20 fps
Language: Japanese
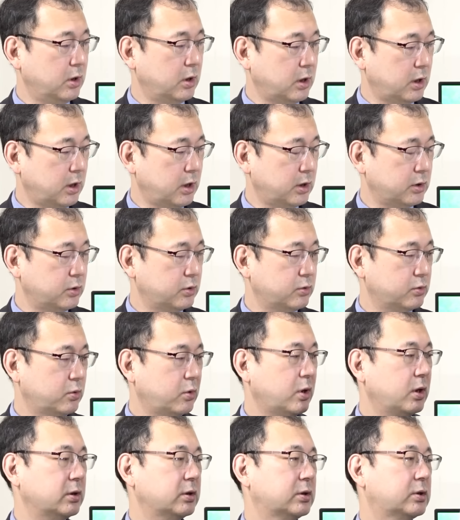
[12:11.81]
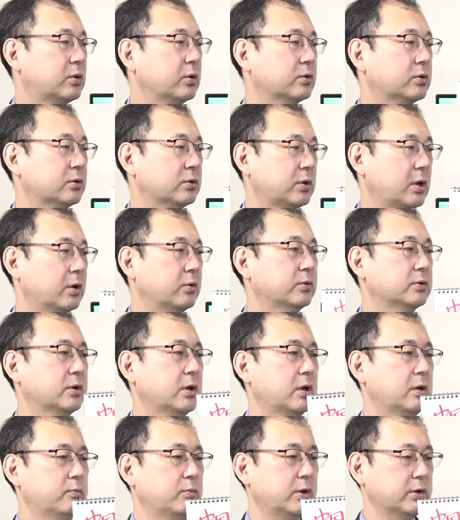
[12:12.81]
というのが一つでご
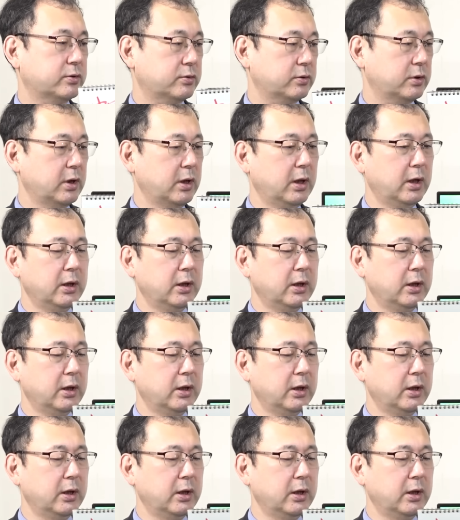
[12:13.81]
ざいます。